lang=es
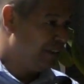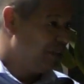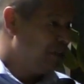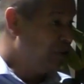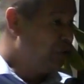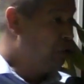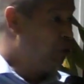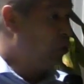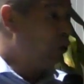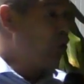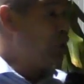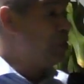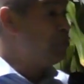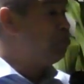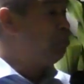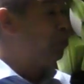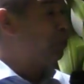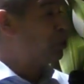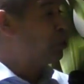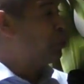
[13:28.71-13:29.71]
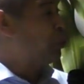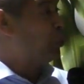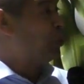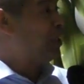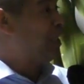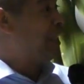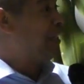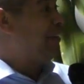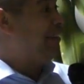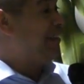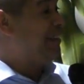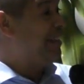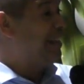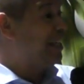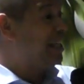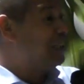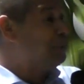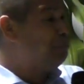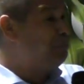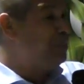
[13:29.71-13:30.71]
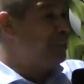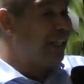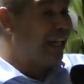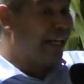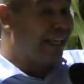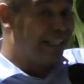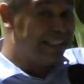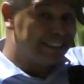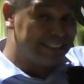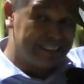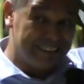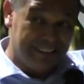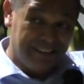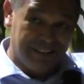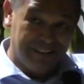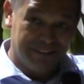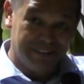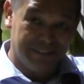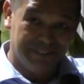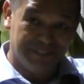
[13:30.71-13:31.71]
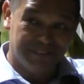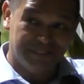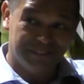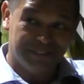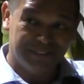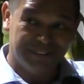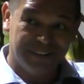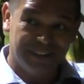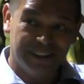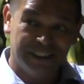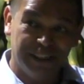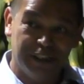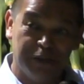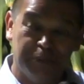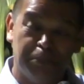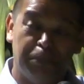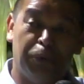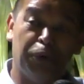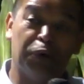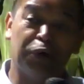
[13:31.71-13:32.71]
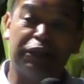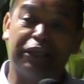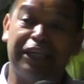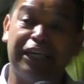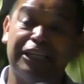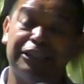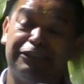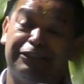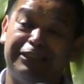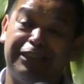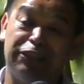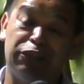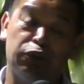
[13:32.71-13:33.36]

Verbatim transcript: no le importó que dijeran, mira este, porque se